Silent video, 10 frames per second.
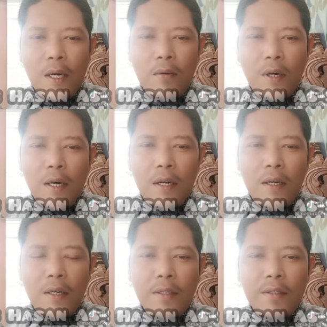bahwa
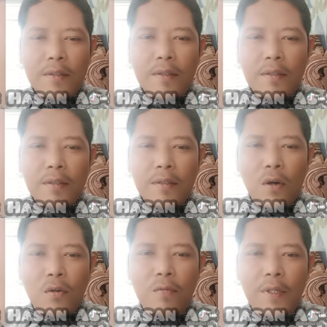
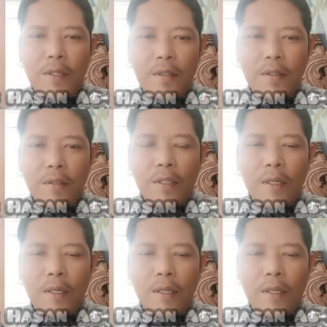dokumen